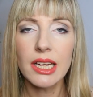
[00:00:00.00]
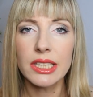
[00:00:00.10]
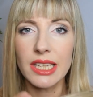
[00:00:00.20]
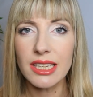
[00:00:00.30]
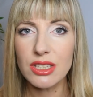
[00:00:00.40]

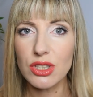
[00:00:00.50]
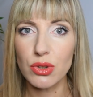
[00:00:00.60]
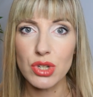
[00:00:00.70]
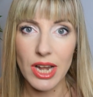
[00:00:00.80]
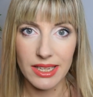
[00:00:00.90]
Nie jest
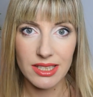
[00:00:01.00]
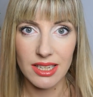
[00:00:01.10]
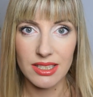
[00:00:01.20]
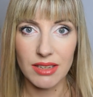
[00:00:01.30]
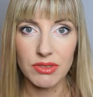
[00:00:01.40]
to
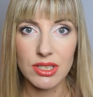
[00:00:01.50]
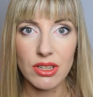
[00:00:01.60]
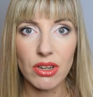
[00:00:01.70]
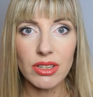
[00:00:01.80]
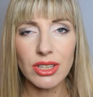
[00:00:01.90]
częste zjawisko,